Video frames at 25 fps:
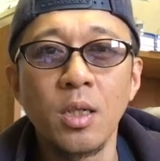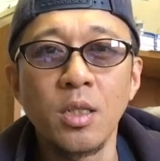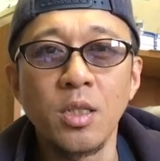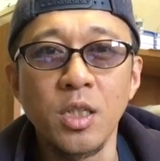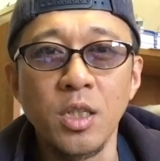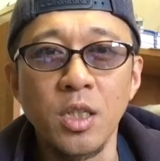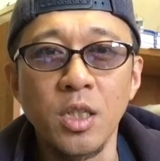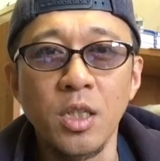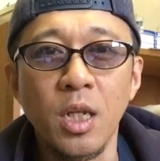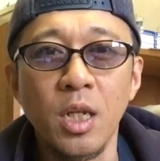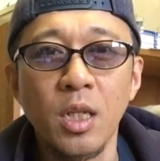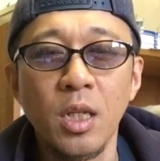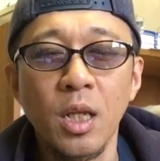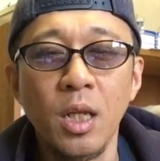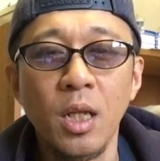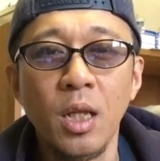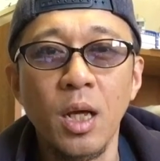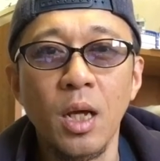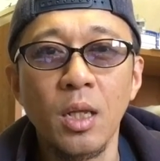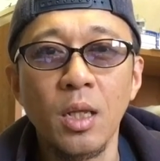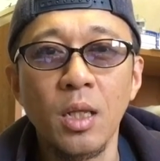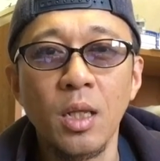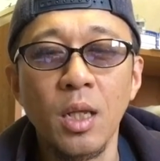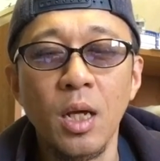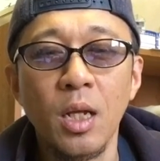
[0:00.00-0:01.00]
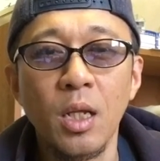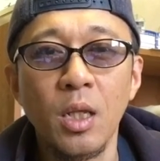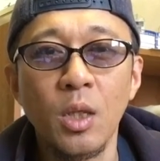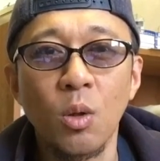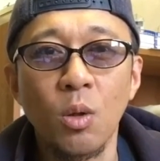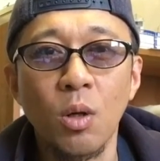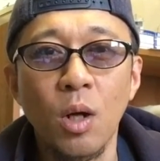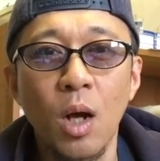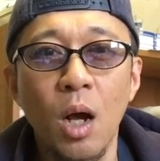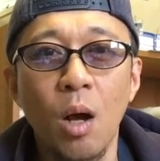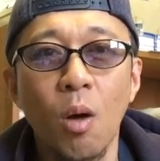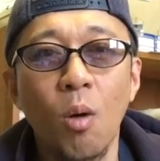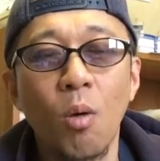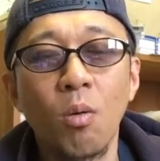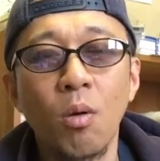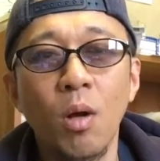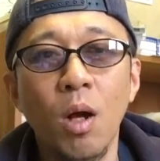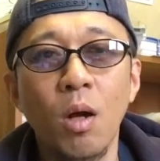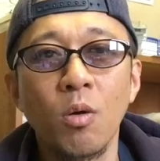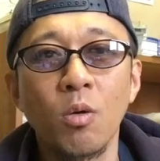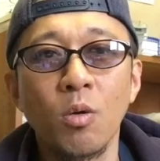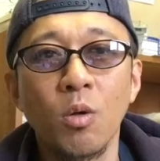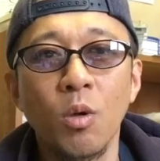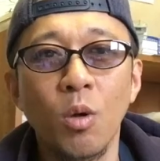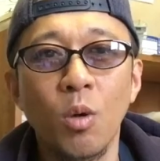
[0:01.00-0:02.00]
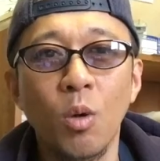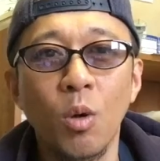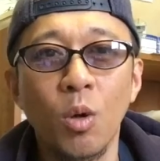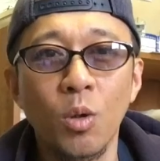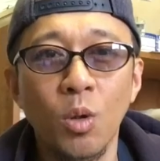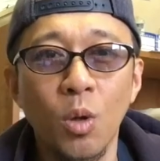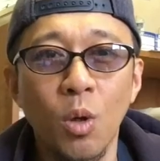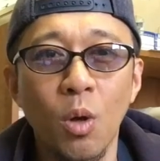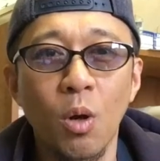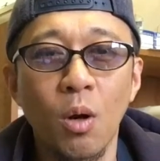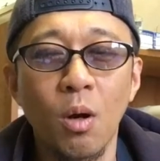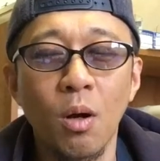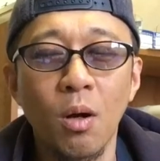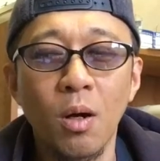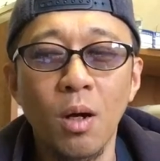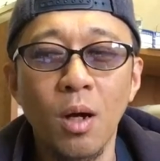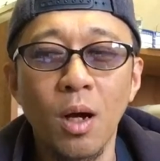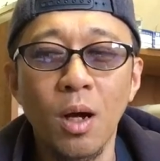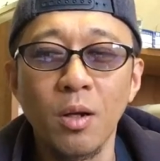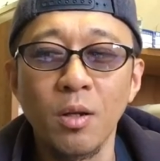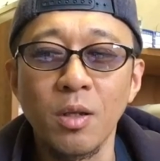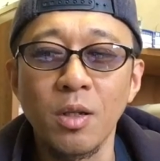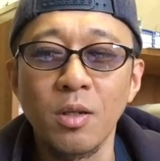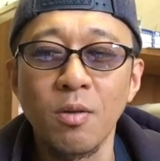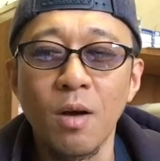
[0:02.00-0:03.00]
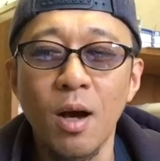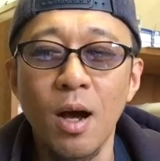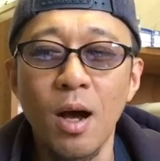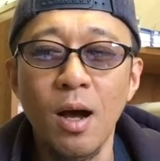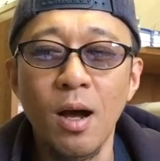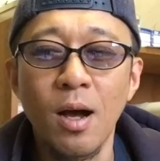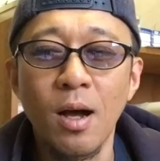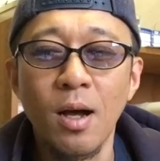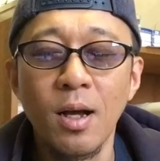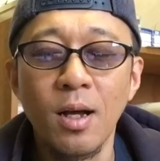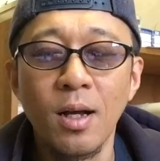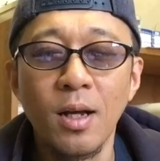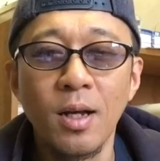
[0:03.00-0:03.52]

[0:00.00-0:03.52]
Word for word: 時事ネタであったりとか音楽のことあるいは